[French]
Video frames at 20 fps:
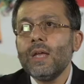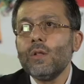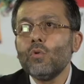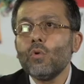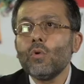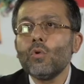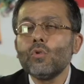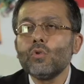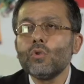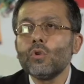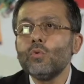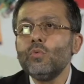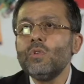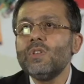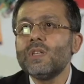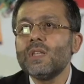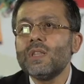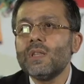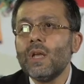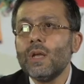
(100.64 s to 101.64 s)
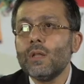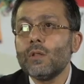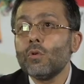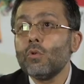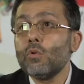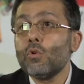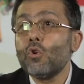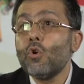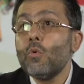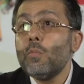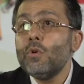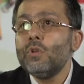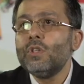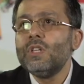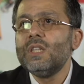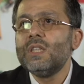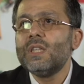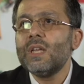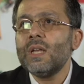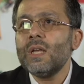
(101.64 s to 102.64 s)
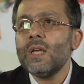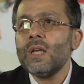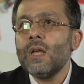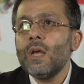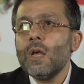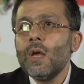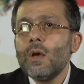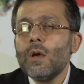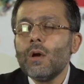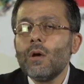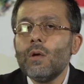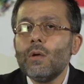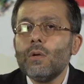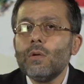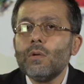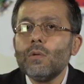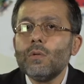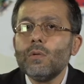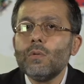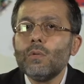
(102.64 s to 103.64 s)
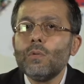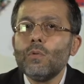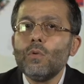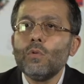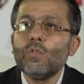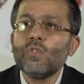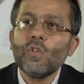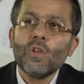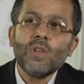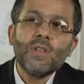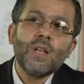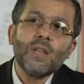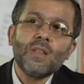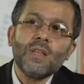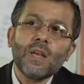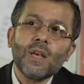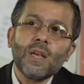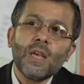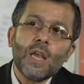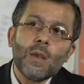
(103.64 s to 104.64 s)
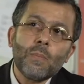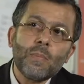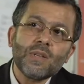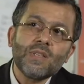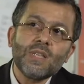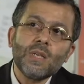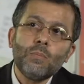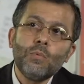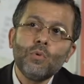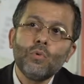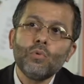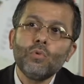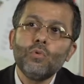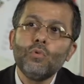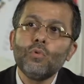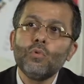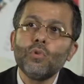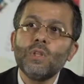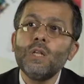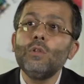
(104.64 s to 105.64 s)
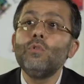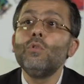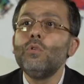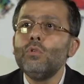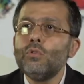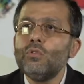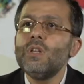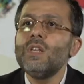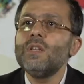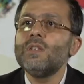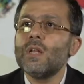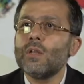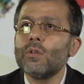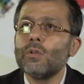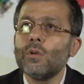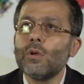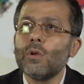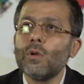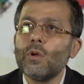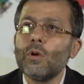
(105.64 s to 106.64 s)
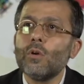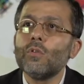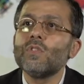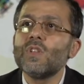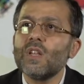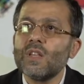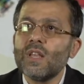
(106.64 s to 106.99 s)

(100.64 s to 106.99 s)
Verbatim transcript: Et donc aujourd'hui, étant une commodité, euh, le centre d'intérêt est passé plutôt du côté de l'utilisateur. On